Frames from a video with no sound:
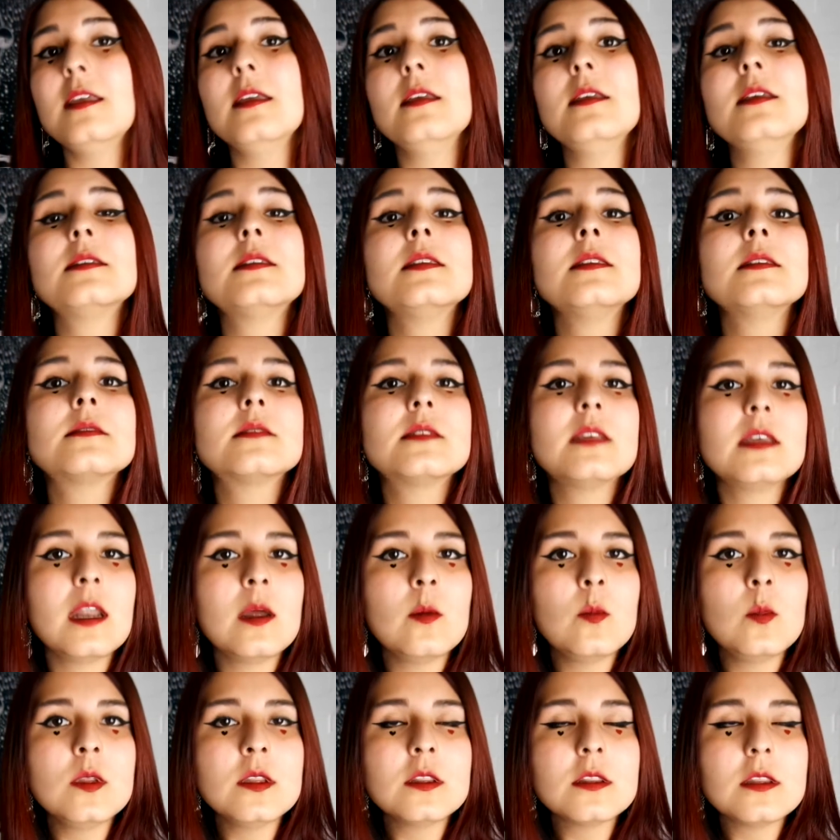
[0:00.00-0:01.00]
y
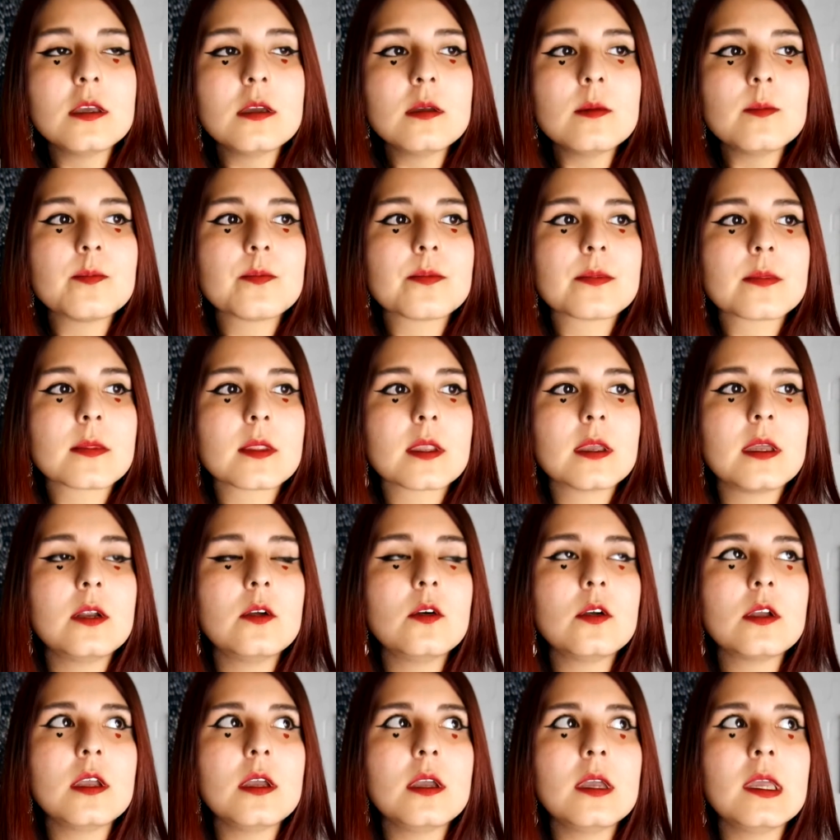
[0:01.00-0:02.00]
sinceramente
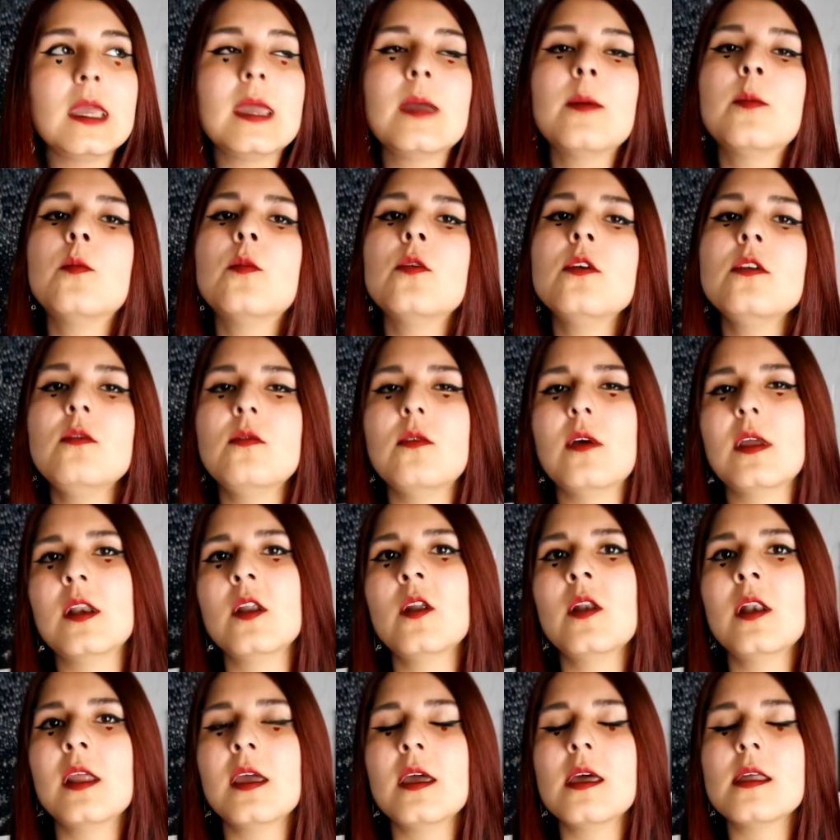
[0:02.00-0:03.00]
Creo que es muy
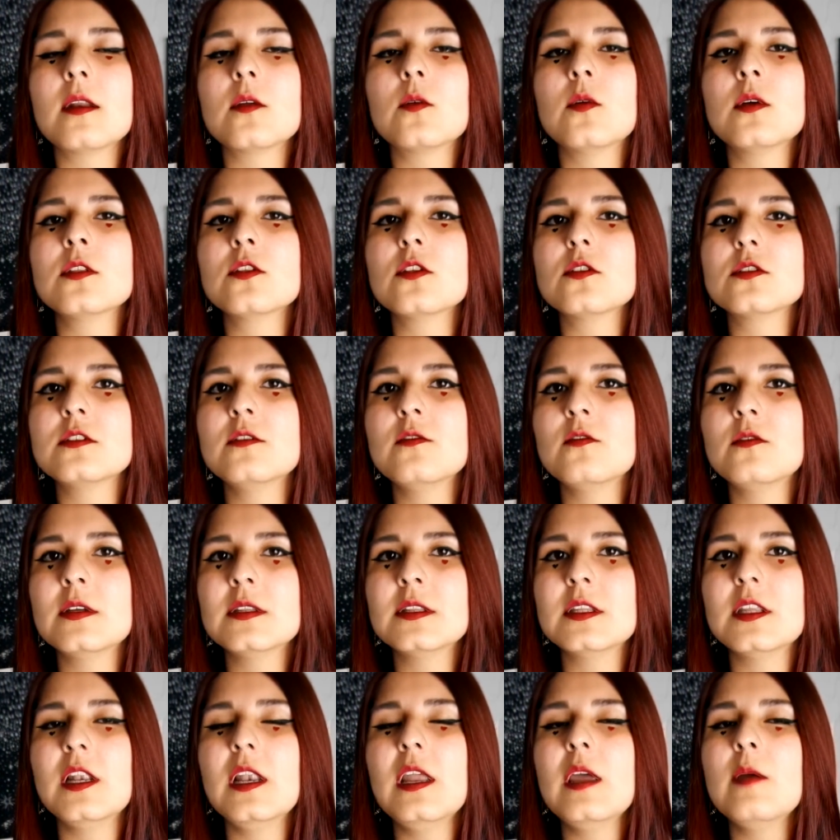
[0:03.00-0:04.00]
bueno leer cuentos
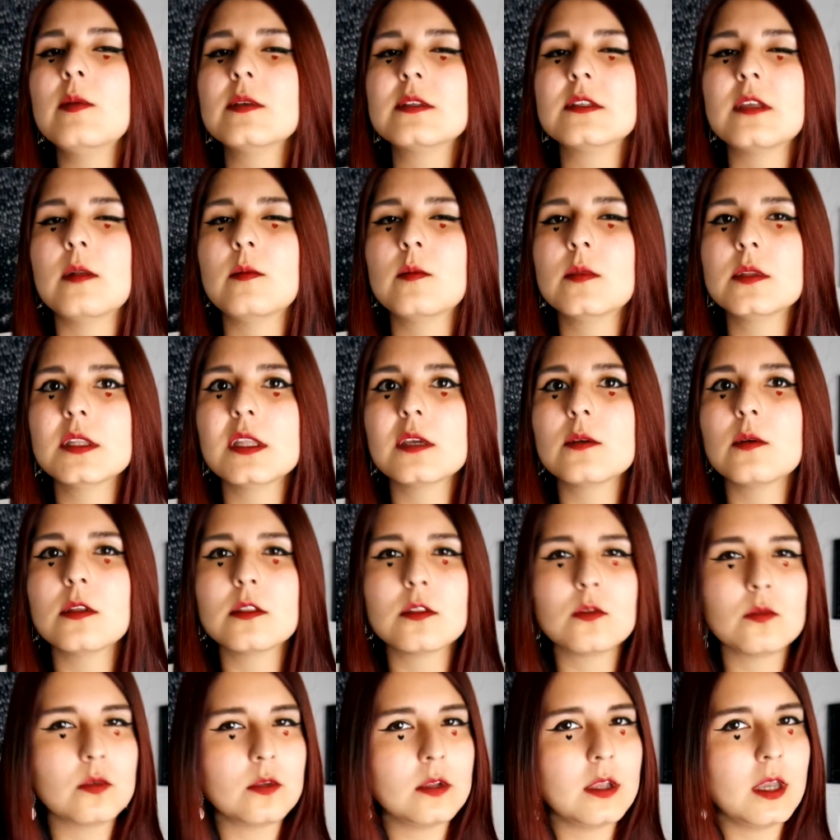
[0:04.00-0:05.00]
infantiles, especialmente
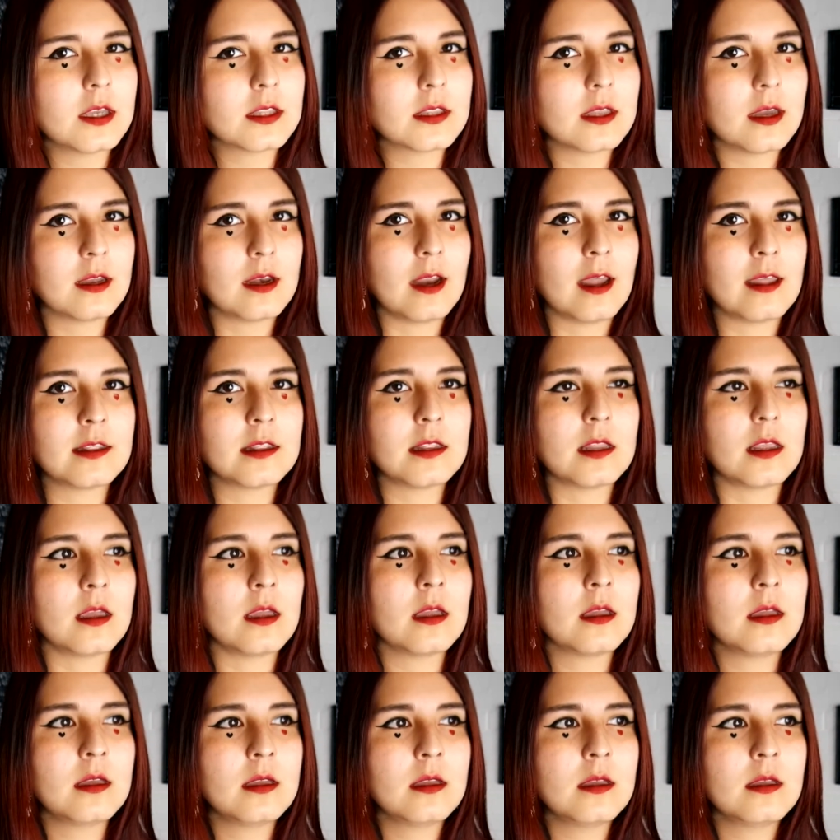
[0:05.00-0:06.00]
cuando uno ya está grande.
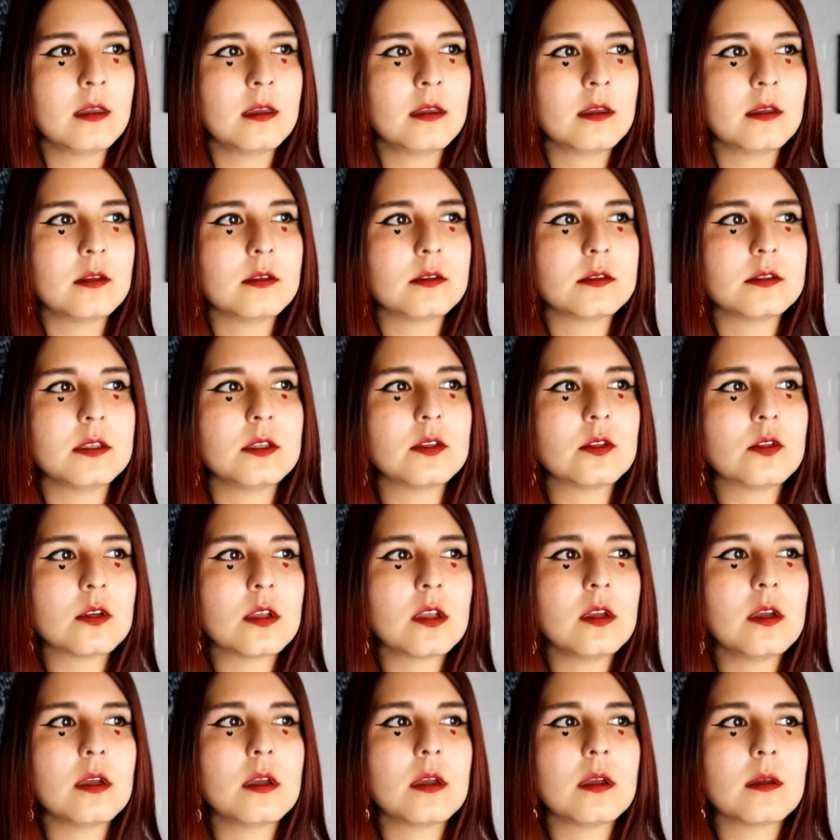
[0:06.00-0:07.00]
Siento
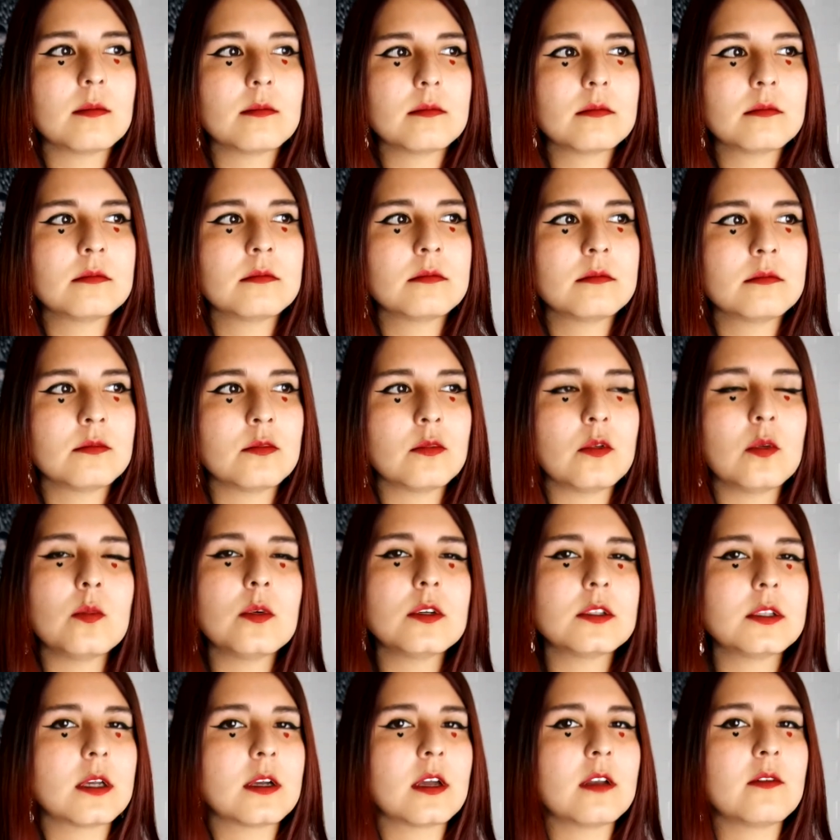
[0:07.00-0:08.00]
que uno
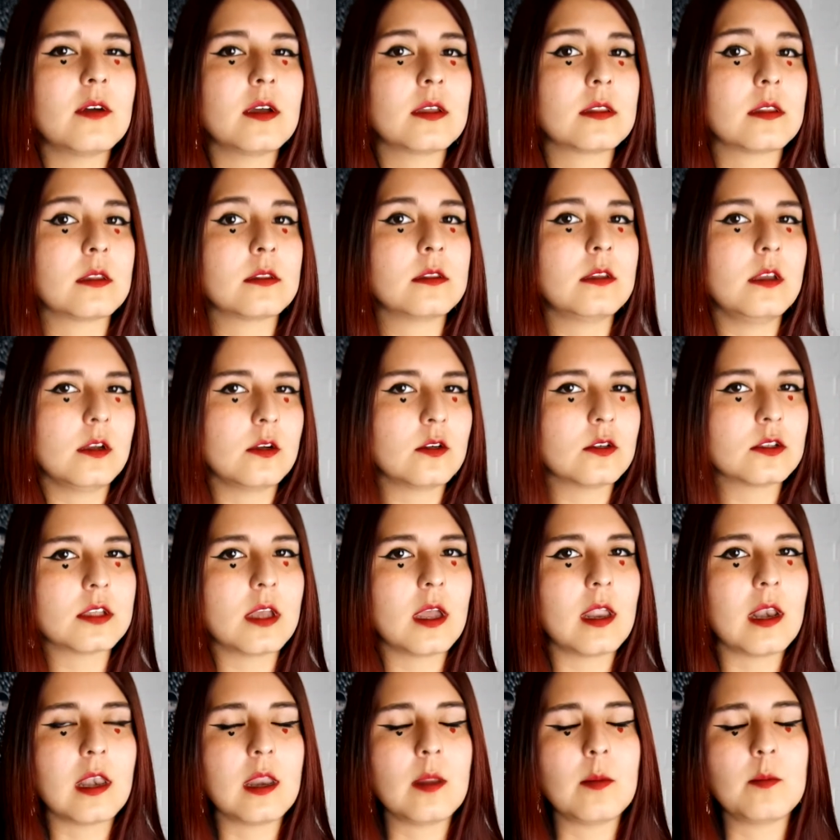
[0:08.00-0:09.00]
puede sacar bastantes
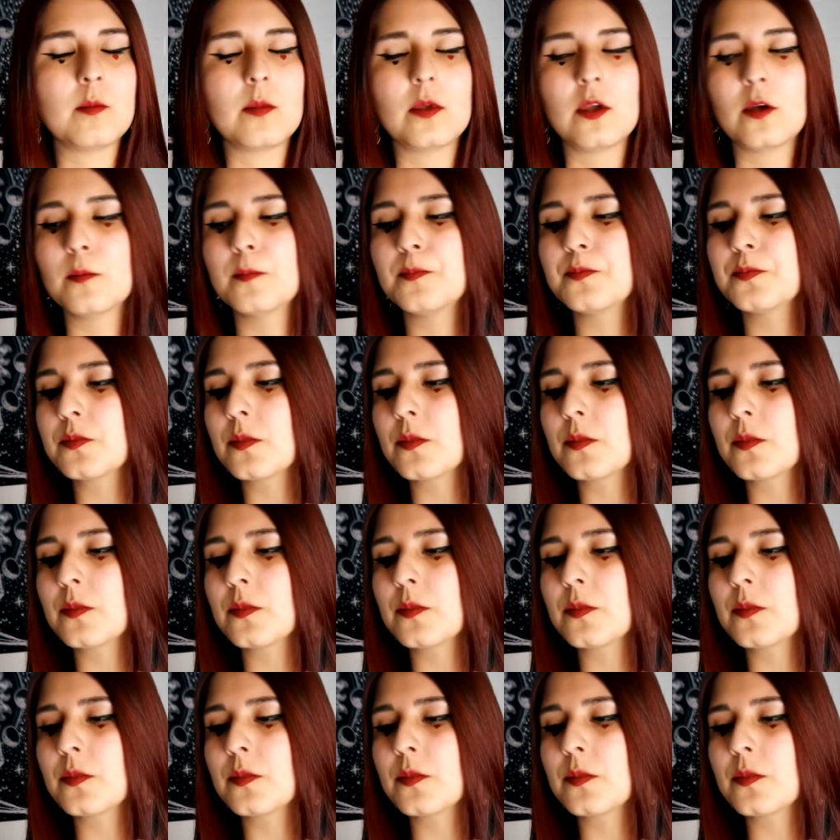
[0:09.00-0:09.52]
cosas de limpio.